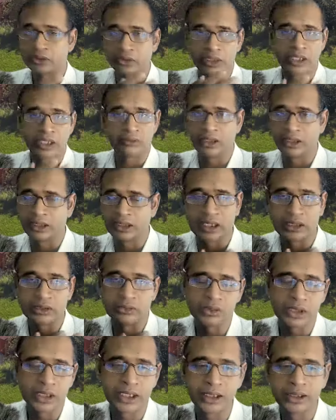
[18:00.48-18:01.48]
சொல்கிறவங்க இருக்காங்க
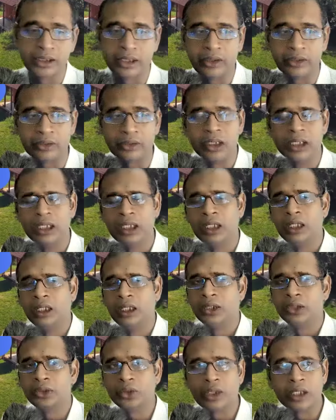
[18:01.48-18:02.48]
உங்களுக்கே தெரியும்
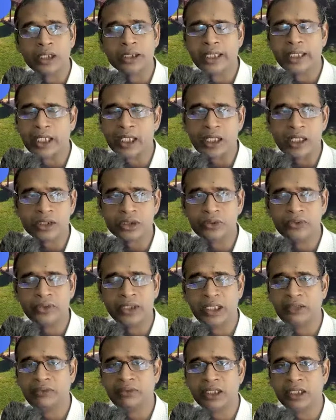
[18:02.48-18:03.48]
ஸோ தே ஆர் ஆல்சோ
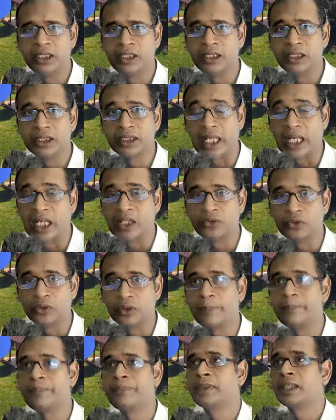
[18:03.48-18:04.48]
வெரி வெரி
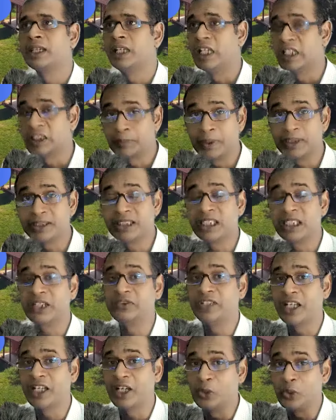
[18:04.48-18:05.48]
கேர்ஃபுல் எஸ்பெஷலி
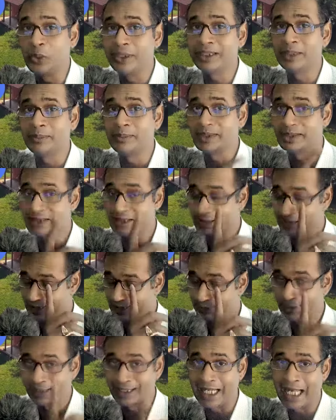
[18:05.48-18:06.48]
இஃப் தே ஆர் டூயிங் த பிஸ்னஸ்
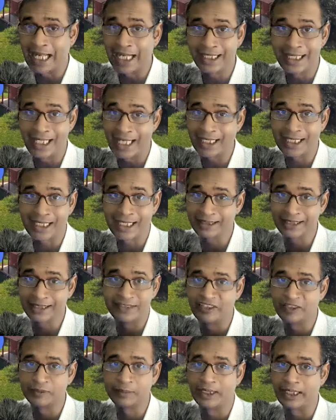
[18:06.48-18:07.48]
இப்போ நான் என் காசை
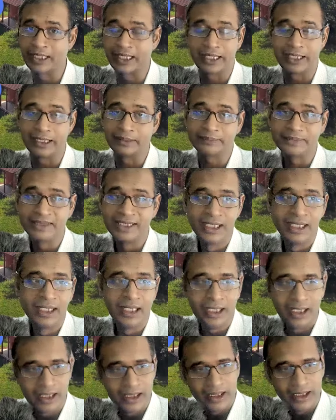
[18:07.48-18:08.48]
இன்வெஸ்ட் பண்ணுறேன்
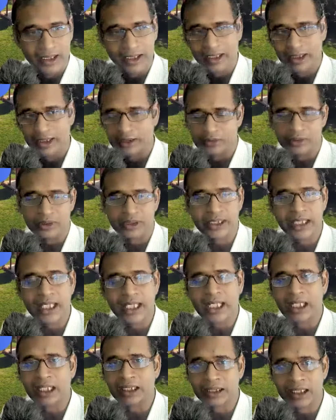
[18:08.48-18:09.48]
ஓகே
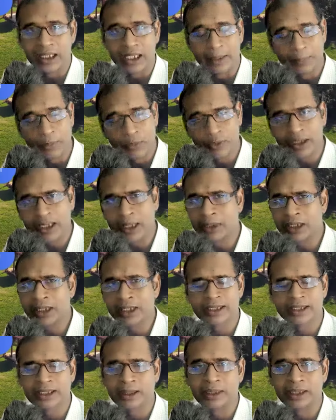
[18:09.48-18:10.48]
அதில் அப்போவும் நமக்கு
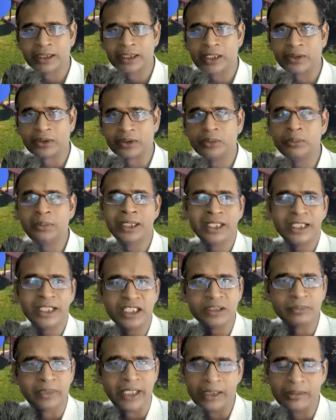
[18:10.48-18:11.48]
கஷ்டமாக தான் இருக்கும் பட் இட்
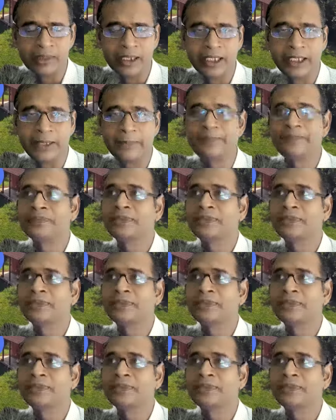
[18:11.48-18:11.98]
இஸ் மை மணி